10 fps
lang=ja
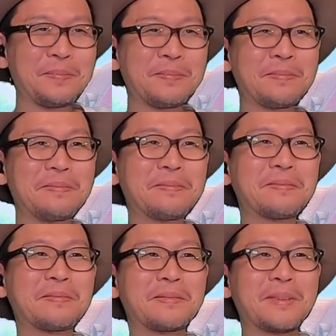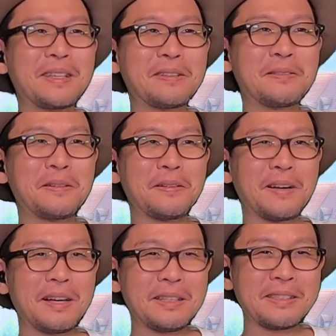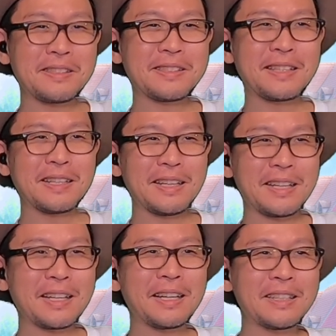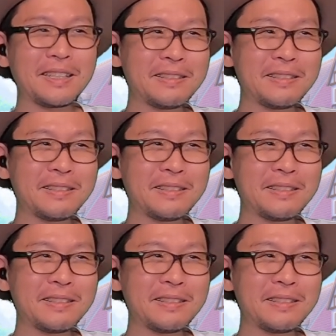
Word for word: うーん、だけど、暑さなら勝